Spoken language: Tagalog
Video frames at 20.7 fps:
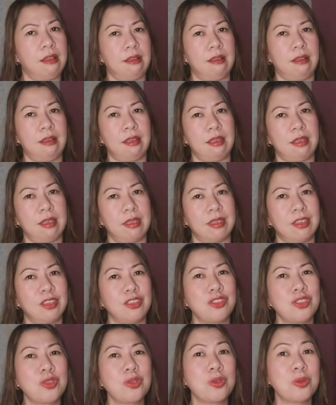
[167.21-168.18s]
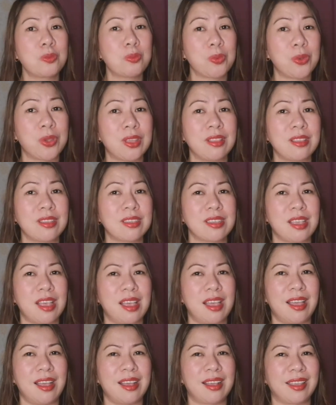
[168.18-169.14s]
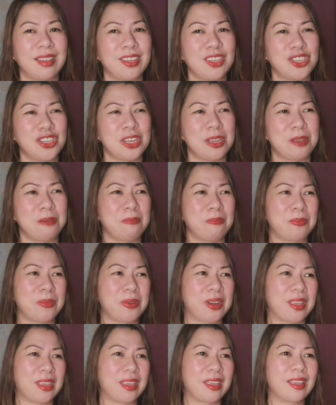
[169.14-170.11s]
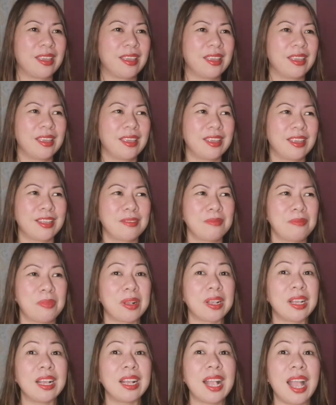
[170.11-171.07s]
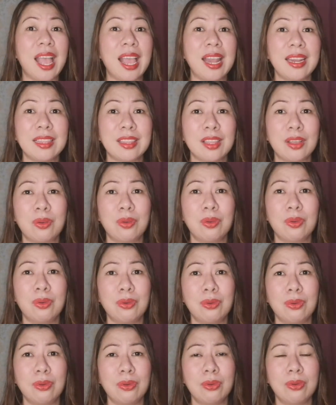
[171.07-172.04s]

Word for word: Ay, hindi yun pwede sa akin, syempre. Magagalit ako.